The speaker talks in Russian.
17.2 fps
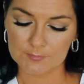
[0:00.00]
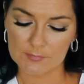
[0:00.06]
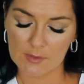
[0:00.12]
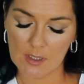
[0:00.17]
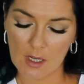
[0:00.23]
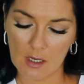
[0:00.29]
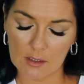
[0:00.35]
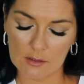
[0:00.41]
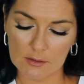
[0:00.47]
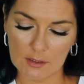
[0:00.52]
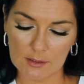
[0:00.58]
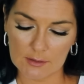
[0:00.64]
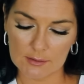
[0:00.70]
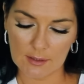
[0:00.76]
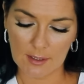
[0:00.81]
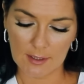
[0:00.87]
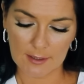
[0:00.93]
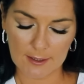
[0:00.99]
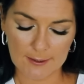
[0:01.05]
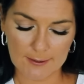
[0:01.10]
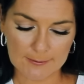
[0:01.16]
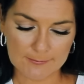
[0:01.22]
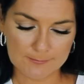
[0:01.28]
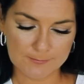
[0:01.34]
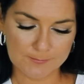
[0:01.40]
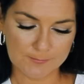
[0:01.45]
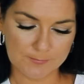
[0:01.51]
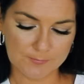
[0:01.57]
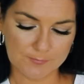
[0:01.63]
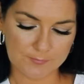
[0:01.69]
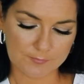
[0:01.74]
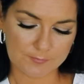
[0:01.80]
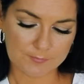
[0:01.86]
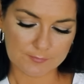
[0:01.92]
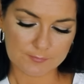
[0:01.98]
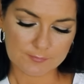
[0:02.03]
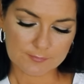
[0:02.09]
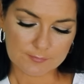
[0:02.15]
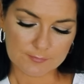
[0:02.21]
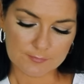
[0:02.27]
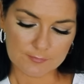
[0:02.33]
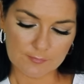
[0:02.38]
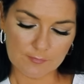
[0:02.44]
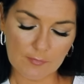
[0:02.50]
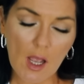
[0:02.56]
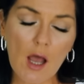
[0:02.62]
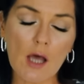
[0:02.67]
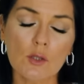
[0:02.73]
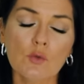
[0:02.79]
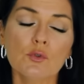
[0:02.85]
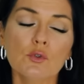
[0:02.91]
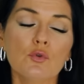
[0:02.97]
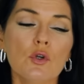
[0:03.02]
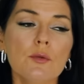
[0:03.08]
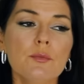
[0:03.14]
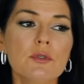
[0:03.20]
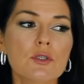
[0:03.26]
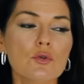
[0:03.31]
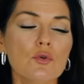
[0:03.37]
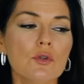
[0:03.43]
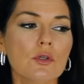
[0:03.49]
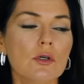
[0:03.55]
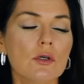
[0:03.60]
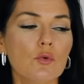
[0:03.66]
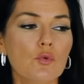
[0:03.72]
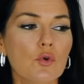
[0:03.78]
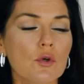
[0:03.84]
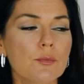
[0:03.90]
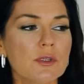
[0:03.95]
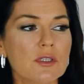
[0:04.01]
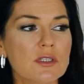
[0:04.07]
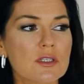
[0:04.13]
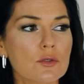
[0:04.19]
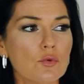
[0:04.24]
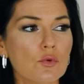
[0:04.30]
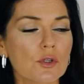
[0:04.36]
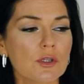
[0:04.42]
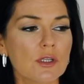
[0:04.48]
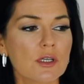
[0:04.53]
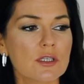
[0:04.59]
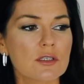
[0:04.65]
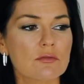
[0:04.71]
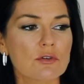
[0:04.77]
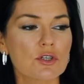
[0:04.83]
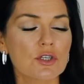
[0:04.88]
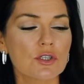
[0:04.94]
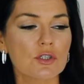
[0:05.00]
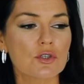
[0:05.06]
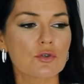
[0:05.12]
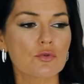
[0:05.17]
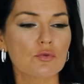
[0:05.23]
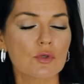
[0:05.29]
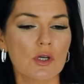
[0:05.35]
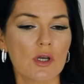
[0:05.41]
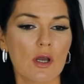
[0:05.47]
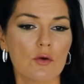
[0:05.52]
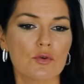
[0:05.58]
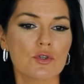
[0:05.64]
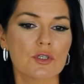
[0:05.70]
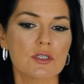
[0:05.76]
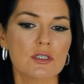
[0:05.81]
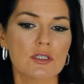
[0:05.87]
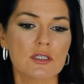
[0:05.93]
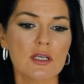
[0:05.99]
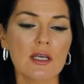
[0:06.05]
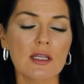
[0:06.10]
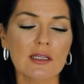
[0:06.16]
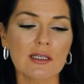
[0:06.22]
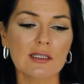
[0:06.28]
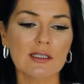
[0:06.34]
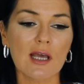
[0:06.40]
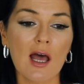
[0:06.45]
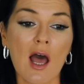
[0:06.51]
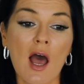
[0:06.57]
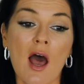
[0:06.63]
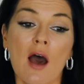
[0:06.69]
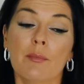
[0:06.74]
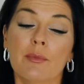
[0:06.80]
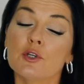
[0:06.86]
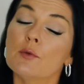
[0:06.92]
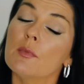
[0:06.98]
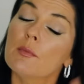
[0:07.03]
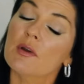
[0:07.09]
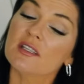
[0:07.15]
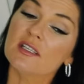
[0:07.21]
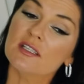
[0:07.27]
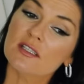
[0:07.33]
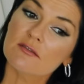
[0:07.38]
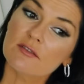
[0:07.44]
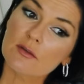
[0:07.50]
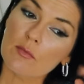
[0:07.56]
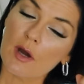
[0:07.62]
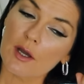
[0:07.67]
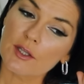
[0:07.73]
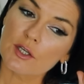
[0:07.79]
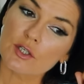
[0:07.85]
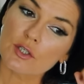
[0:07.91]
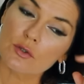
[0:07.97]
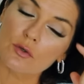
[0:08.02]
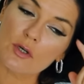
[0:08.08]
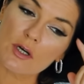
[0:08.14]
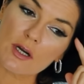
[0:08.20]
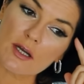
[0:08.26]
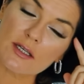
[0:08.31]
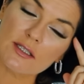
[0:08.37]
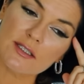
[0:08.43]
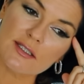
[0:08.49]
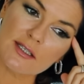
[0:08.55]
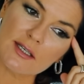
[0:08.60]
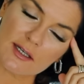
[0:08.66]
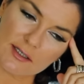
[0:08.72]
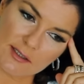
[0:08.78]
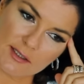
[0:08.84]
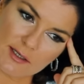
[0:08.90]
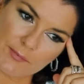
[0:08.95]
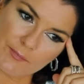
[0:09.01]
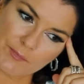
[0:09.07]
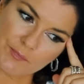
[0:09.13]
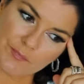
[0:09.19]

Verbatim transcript: Так, так, так. А, ну вот кульминационная, совершенно жуткая уже сцена, да. Причем обратите внимание, что характерно.